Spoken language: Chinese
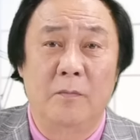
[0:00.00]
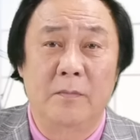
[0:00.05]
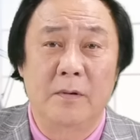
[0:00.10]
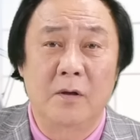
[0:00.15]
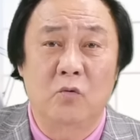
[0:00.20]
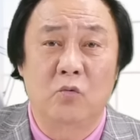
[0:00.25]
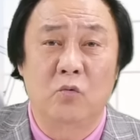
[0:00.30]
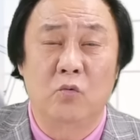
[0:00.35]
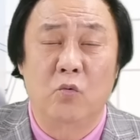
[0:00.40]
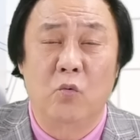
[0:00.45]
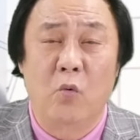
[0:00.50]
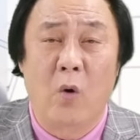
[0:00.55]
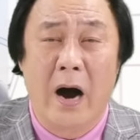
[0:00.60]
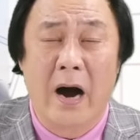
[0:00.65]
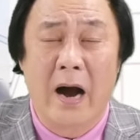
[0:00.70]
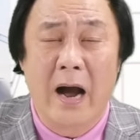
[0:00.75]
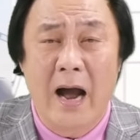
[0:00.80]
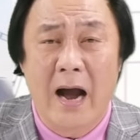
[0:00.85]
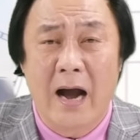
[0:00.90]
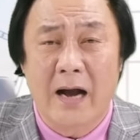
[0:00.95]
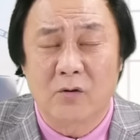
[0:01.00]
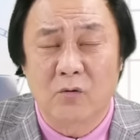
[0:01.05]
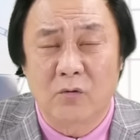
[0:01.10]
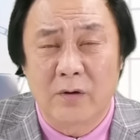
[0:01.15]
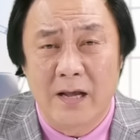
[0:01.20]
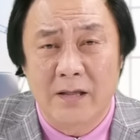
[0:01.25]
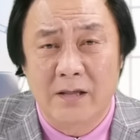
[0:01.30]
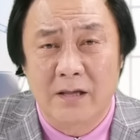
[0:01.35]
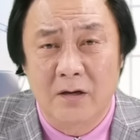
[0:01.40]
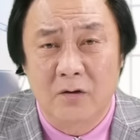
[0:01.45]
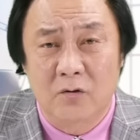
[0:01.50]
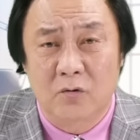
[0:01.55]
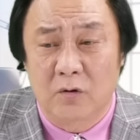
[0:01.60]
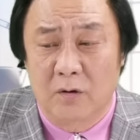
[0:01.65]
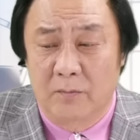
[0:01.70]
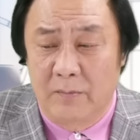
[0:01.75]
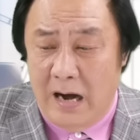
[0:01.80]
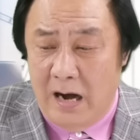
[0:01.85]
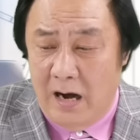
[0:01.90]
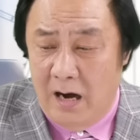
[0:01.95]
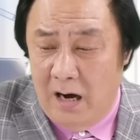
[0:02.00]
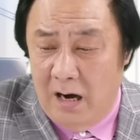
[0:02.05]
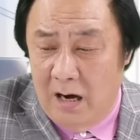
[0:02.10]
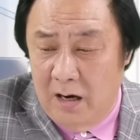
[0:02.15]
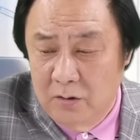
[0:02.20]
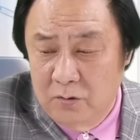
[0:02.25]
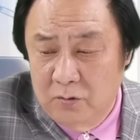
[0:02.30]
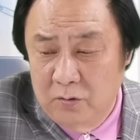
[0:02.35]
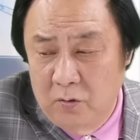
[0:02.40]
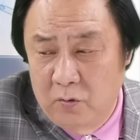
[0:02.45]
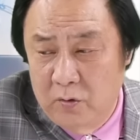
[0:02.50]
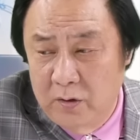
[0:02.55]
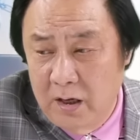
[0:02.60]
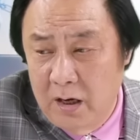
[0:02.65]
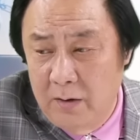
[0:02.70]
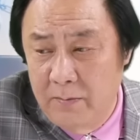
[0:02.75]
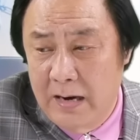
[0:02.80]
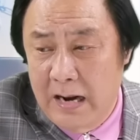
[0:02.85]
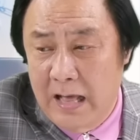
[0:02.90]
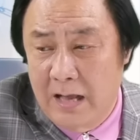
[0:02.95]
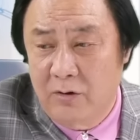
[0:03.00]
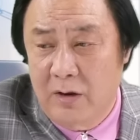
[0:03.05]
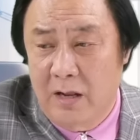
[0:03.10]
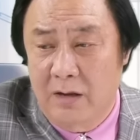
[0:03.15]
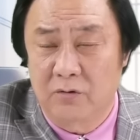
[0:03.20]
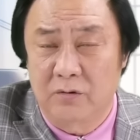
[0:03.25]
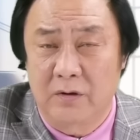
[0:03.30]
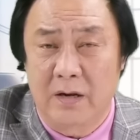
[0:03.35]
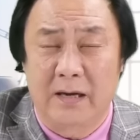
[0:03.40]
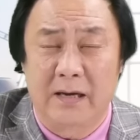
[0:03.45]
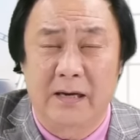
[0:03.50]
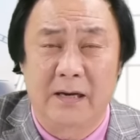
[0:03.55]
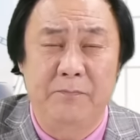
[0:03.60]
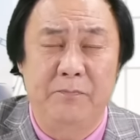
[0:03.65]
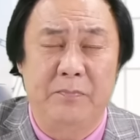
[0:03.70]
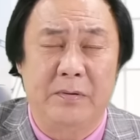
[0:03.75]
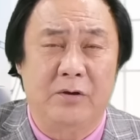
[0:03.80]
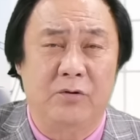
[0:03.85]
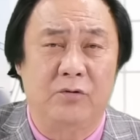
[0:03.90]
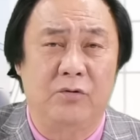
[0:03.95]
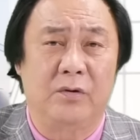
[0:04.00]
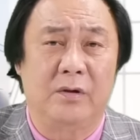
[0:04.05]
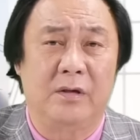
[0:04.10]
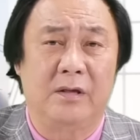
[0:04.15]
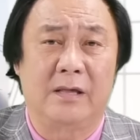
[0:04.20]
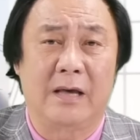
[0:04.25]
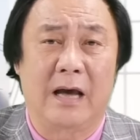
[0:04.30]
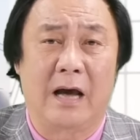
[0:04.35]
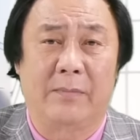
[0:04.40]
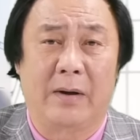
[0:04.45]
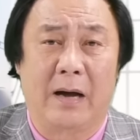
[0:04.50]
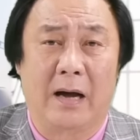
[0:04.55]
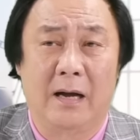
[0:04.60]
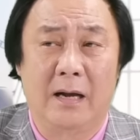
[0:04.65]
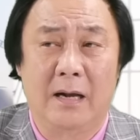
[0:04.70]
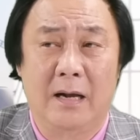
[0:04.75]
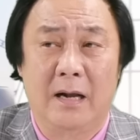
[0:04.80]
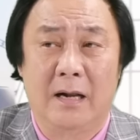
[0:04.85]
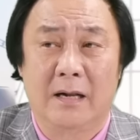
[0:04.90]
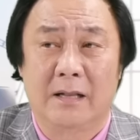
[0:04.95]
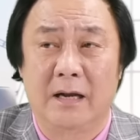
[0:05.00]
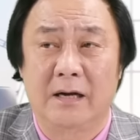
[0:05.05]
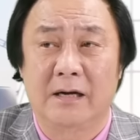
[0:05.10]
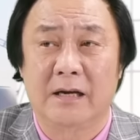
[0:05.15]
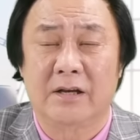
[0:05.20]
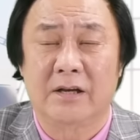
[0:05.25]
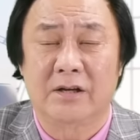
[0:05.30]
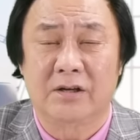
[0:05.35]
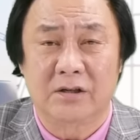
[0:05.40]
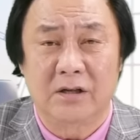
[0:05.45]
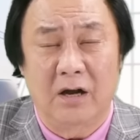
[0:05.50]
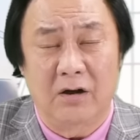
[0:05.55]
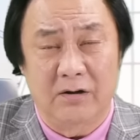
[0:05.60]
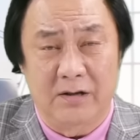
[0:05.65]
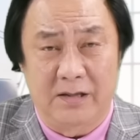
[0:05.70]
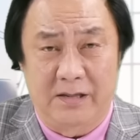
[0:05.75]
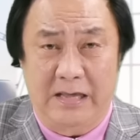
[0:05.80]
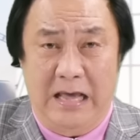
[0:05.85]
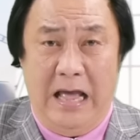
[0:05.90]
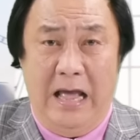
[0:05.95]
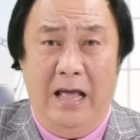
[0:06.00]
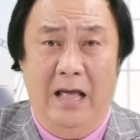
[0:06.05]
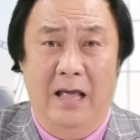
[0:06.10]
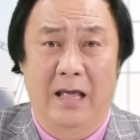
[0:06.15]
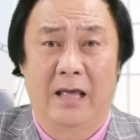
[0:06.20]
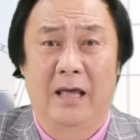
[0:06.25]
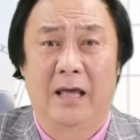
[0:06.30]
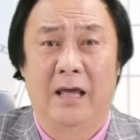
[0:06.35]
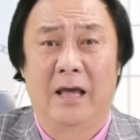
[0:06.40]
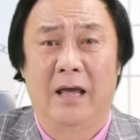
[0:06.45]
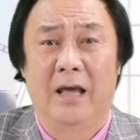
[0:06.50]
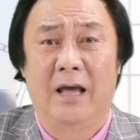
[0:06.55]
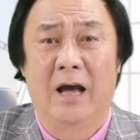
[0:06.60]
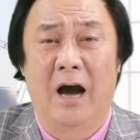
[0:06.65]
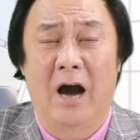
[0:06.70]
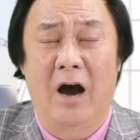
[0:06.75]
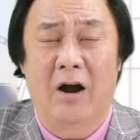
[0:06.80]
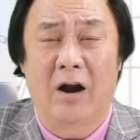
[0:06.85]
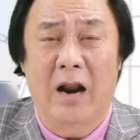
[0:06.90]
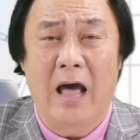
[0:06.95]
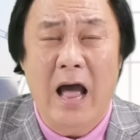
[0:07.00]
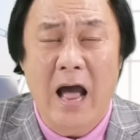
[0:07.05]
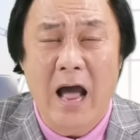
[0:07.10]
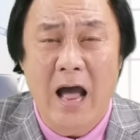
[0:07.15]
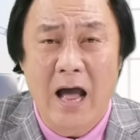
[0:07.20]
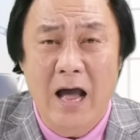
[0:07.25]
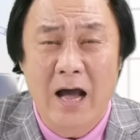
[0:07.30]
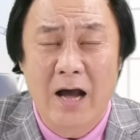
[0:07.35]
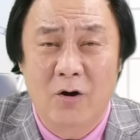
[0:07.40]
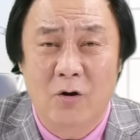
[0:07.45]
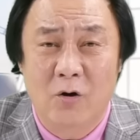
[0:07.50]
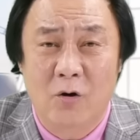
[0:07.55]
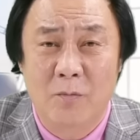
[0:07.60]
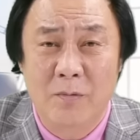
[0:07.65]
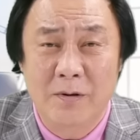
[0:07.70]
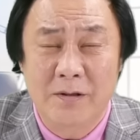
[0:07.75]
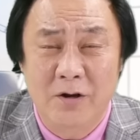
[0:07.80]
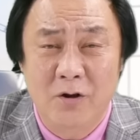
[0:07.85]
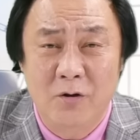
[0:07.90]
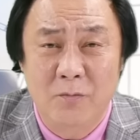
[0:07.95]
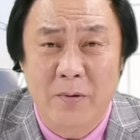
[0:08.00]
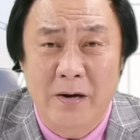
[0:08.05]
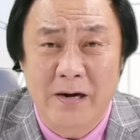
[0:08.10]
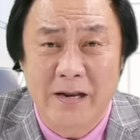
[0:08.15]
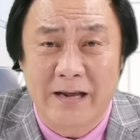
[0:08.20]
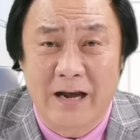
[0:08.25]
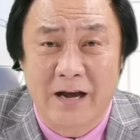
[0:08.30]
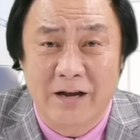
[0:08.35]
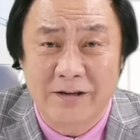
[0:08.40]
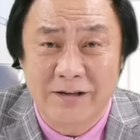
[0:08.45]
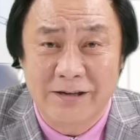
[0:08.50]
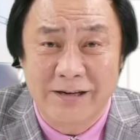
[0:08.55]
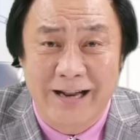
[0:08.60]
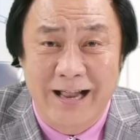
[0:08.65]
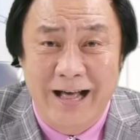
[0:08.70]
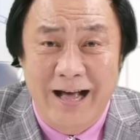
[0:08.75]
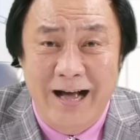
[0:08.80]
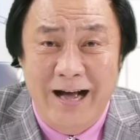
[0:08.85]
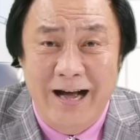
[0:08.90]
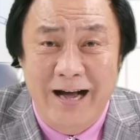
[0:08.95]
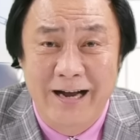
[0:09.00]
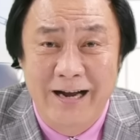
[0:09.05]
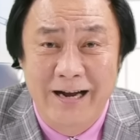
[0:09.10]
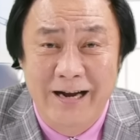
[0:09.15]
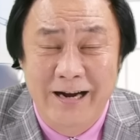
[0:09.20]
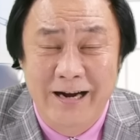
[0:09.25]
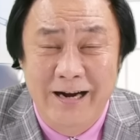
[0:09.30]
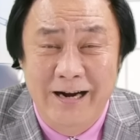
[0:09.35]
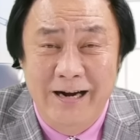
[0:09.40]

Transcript: 我们的股王啊，都看清楚了嘛啊，所以我特别拿出来跟你比喻一下嘛，让你知道一下，好啦，我们今天帮你讲到这里啦。